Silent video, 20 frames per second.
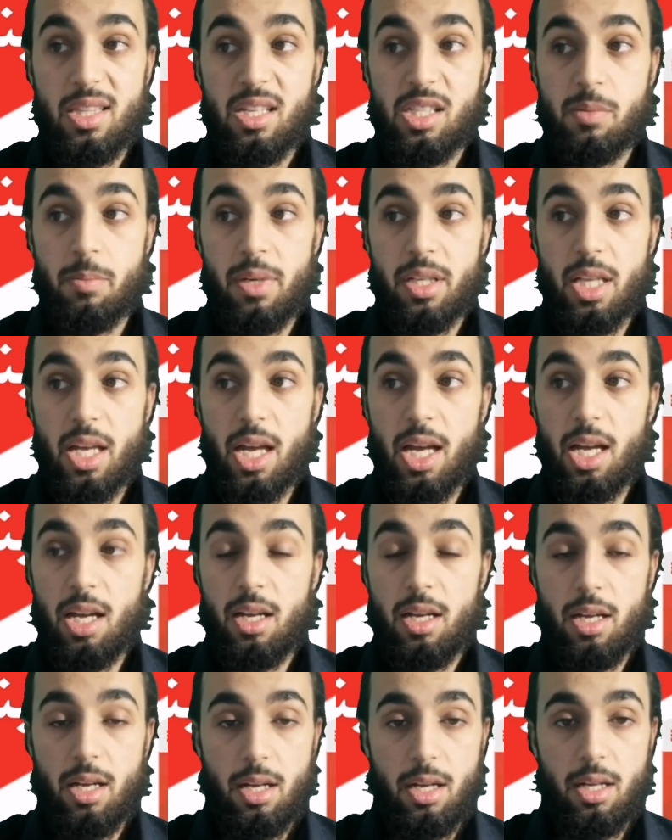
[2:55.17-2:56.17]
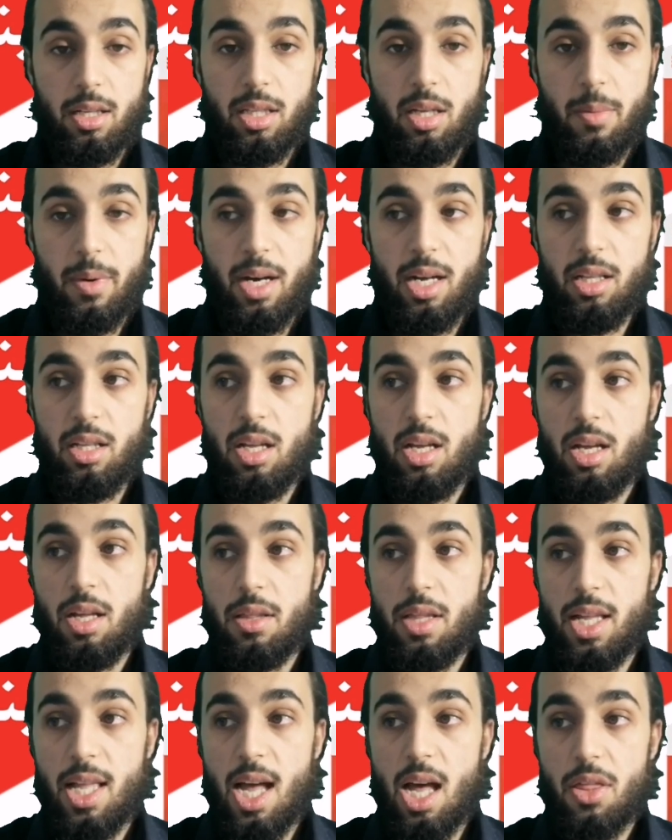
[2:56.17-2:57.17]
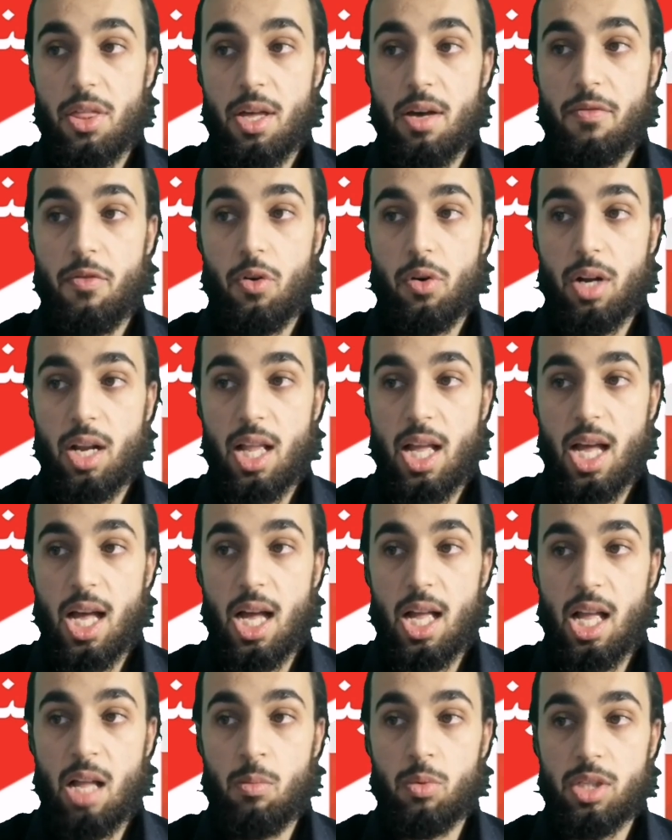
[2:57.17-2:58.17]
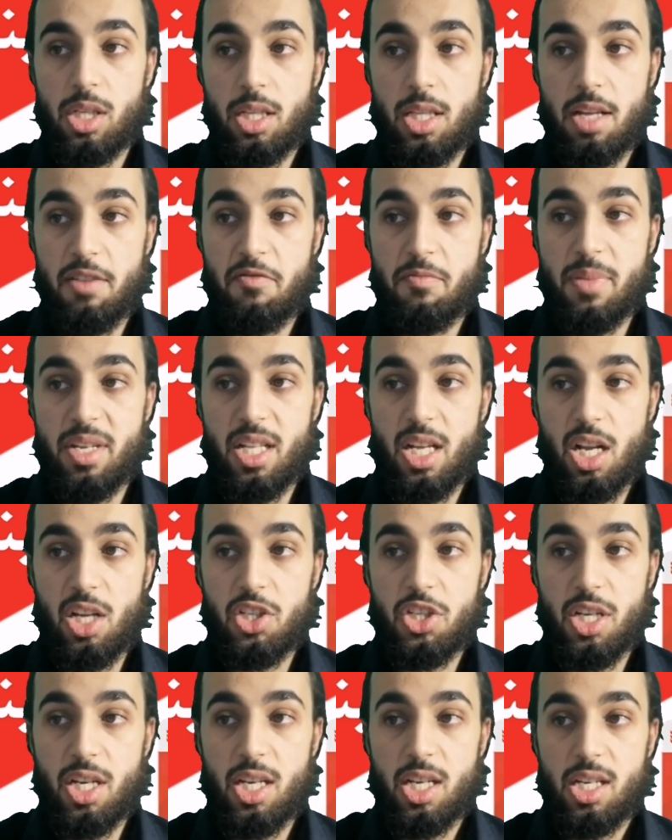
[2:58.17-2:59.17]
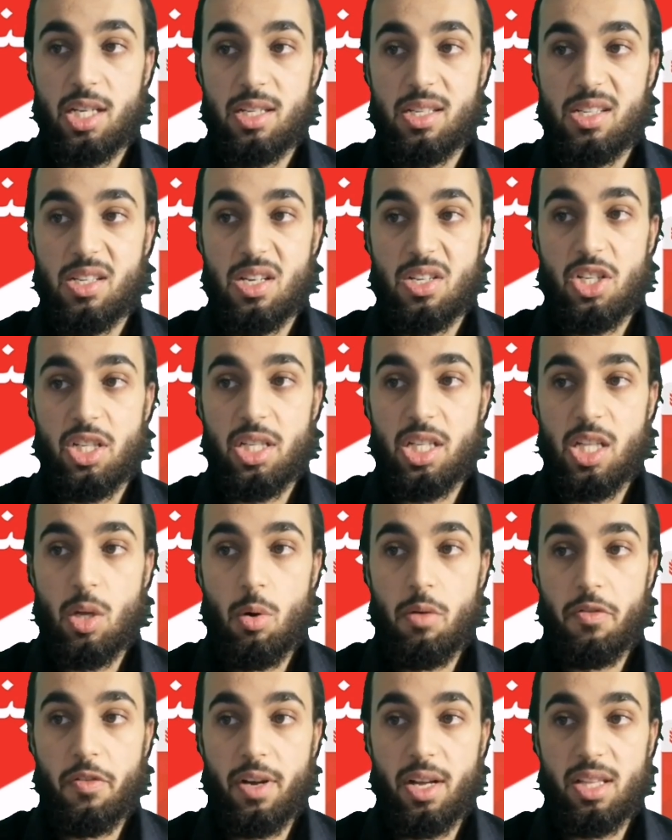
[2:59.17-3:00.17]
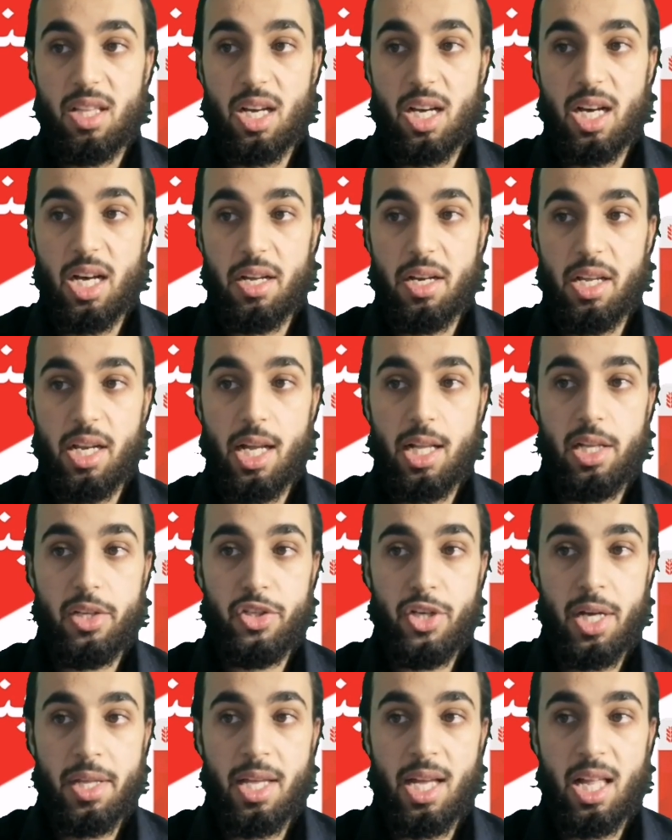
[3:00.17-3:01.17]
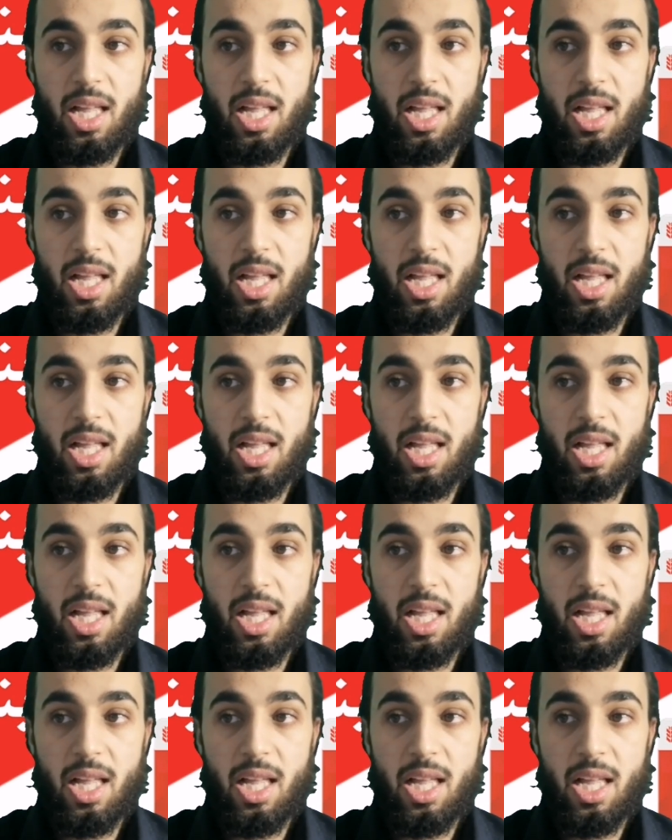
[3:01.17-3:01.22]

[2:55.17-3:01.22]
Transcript: ونسبتها طبعا ثلاثة فقر الحال المصنف بدرجة شديدة وفق تقارير اللجان